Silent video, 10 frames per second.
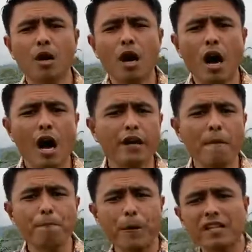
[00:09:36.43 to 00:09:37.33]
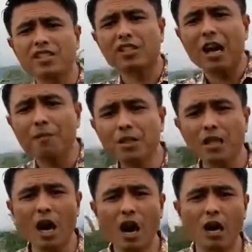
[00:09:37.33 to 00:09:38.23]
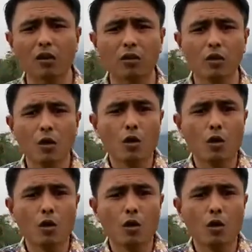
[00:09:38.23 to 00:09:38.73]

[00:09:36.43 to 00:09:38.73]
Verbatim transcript: ada pesta besar.